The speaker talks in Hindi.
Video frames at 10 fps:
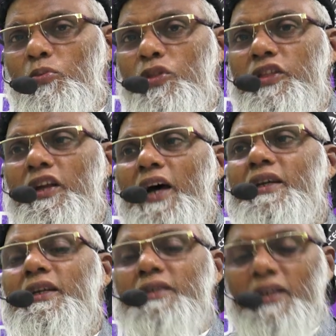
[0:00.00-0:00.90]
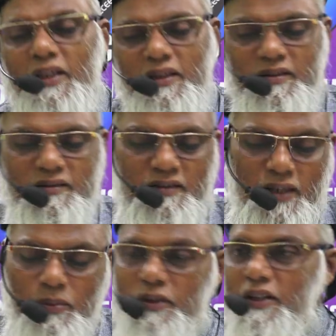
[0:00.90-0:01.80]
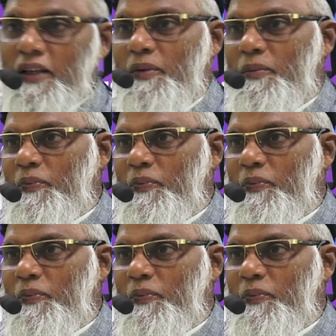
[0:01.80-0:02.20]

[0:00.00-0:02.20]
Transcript: मुथला कहते हैं क्या बोलते हैं